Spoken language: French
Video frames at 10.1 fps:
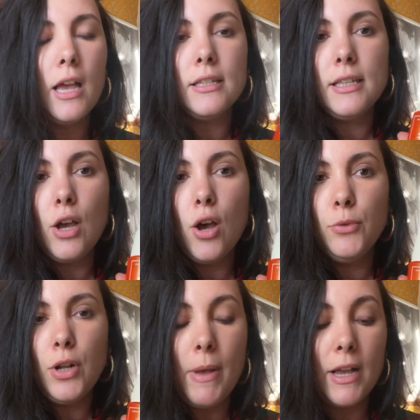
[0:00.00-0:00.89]
un sérum
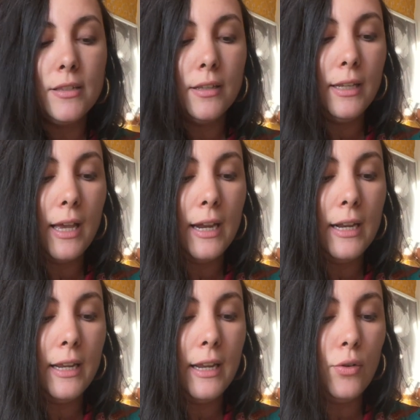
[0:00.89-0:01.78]
de la marque Sunday
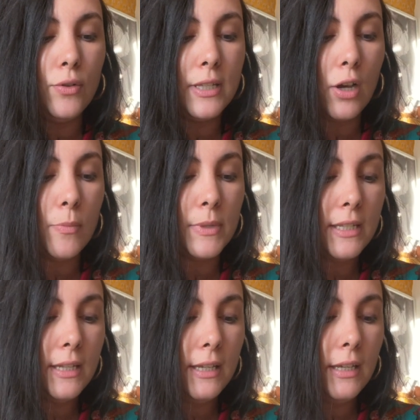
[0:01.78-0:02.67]
Riley, le sérum
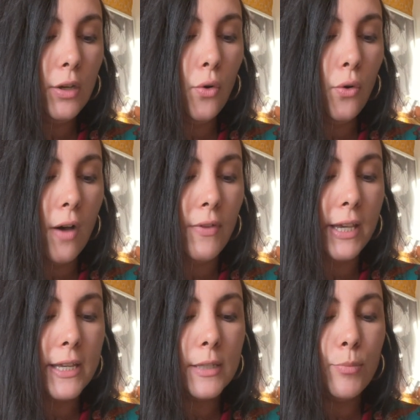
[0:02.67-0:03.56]
CIO e
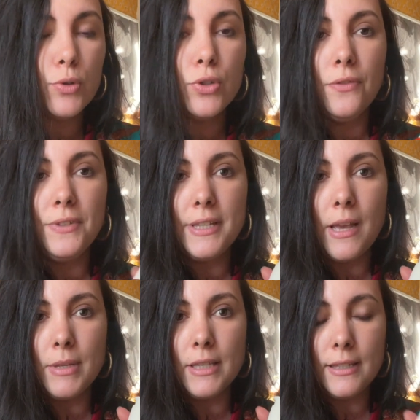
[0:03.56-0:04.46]
avec 15% de
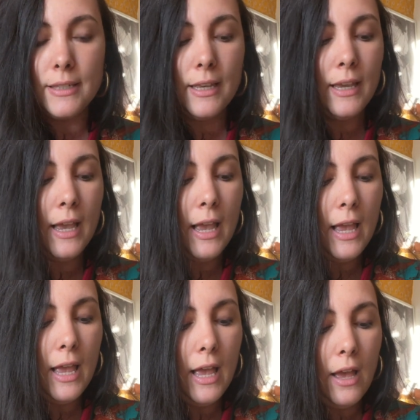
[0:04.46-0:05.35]
vitamine C.
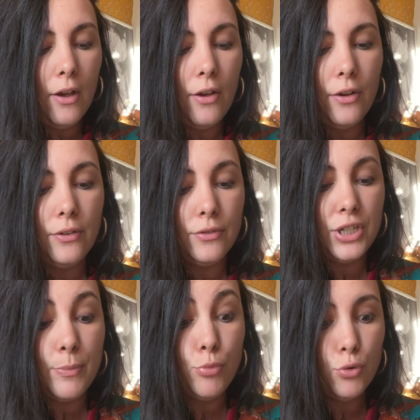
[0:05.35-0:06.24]

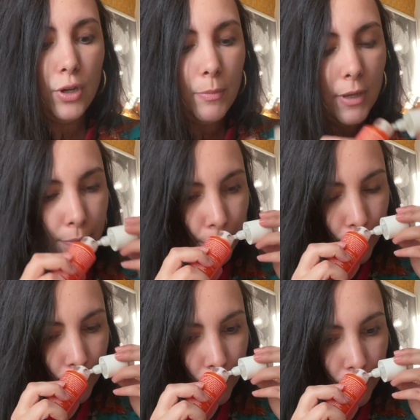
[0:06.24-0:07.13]
j'ai beaucoup aimé
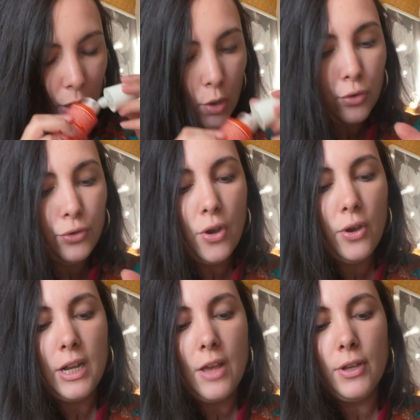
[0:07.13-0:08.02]

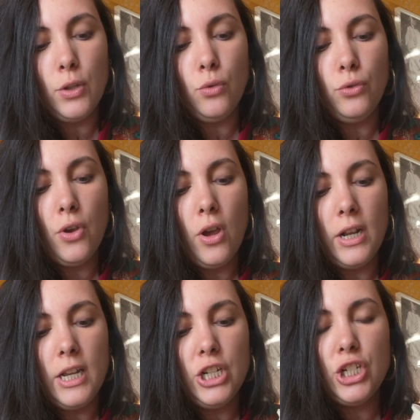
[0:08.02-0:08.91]
l'odeur, il avait une odeur
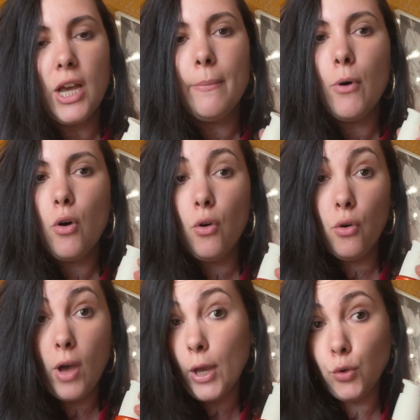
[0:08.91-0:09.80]
légèrement
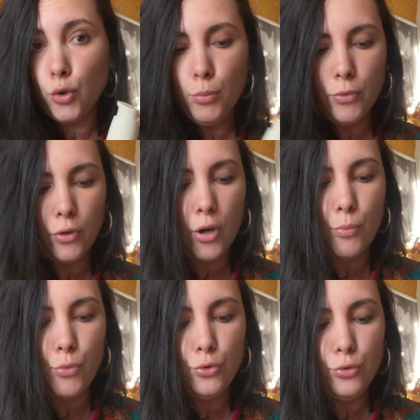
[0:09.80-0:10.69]
agrume,
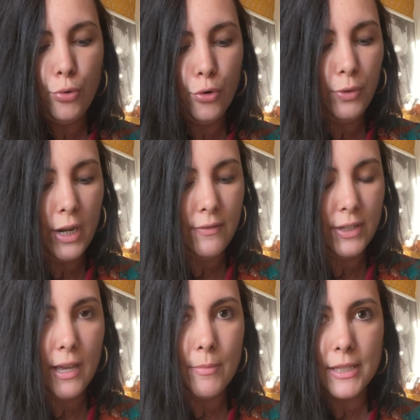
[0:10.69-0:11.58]
comme beaucoup de produits à la
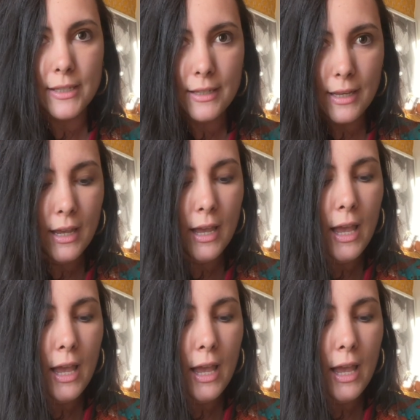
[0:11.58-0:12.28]
vitamine C.